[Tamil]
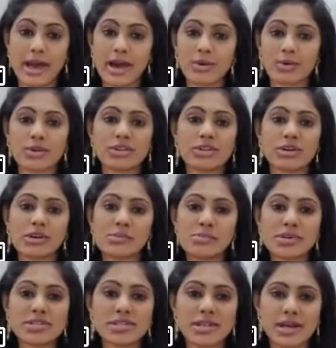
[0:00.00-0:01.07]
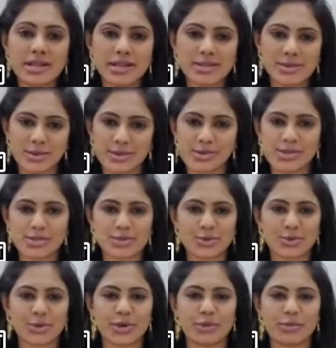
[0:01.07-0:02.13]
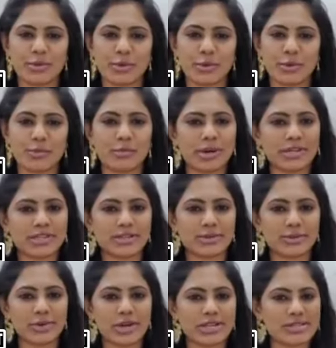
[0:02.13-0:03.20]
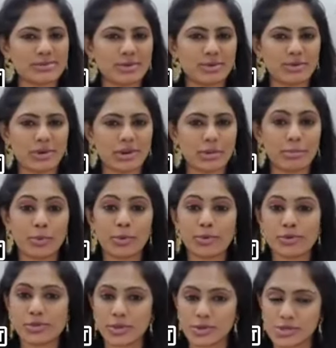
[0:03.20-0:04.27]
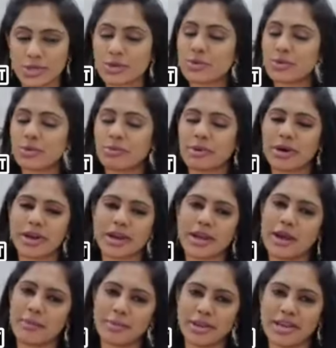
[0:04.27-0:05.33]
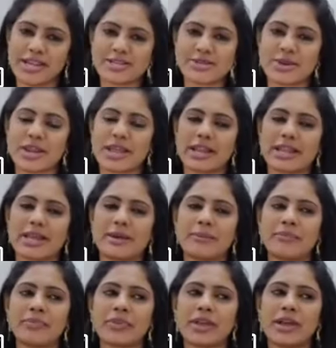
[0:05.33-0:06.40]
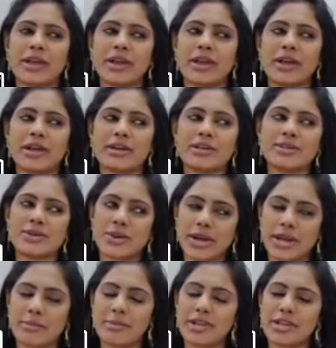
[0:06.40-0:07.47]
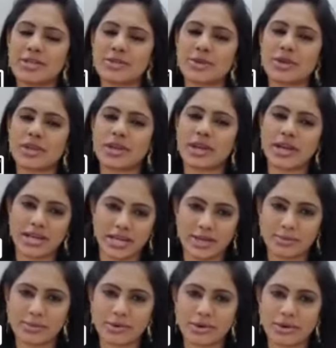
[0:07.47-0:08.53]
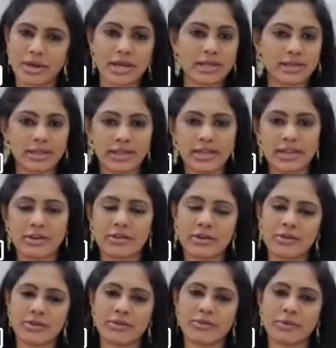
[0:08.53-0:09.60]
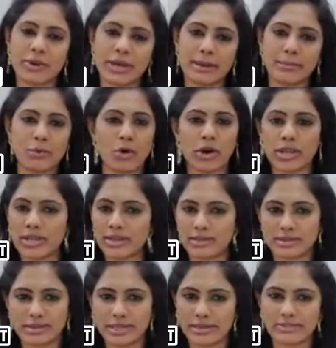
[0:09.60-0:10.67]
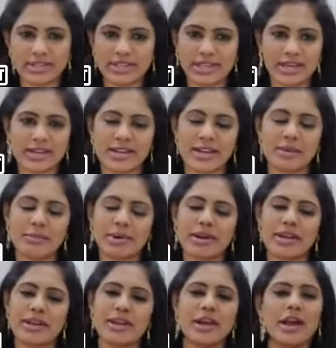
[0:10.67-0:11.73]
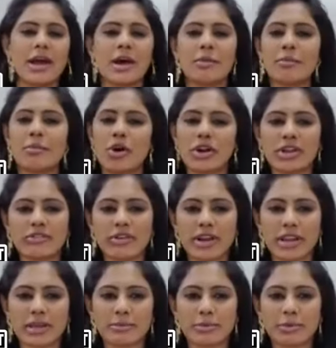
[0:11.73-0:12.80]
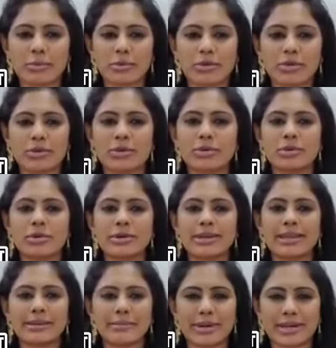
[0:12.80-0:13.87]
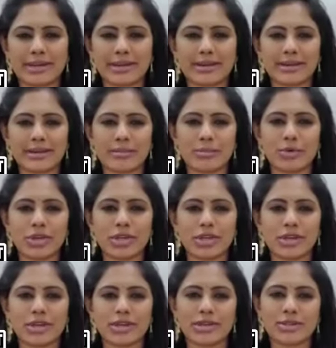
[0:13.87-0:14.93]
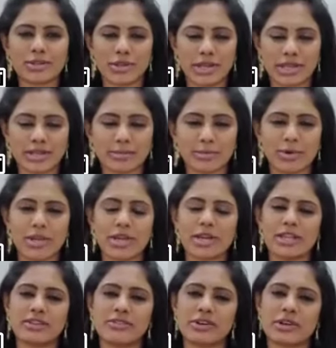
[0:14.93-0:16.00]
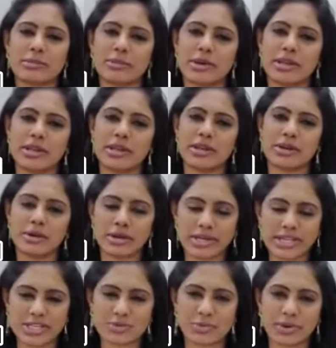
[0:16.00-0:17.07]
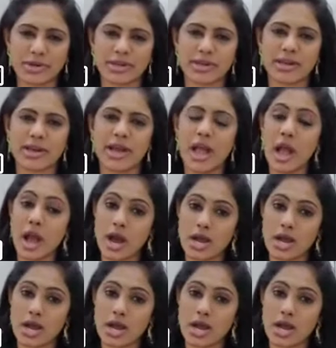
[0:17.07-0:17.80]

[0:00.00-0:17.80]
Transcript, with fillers: நான் ஒரு தேர்ட் பர்சனாக தான் சொல்யூஷன்ஸ் கொடுக்க முடியும் பட் உங்கள் ஹஸ்பண்ட் உங்களுக்கு ப்யூர் சொல்யூஷன் கொடுப்பாரு அப்படின்னு நான் சொல்லியிருந்தேன் ஸோ கைப்பிடிக்க சொன்னேன் கட்டி க திடீர்னு ஒரு வே மார்னிங் ஈவினிங் தானே ட்ரிங்க் பண்ணுறாரு மார்னிங் வேலைக்கு போகும்போது என்ன பட்டனில் முடி இருக்குதுன்னு சொல்லி அதை முடியை எடுத்து விடுற மாதிரி டச் பண்ணுங்கள்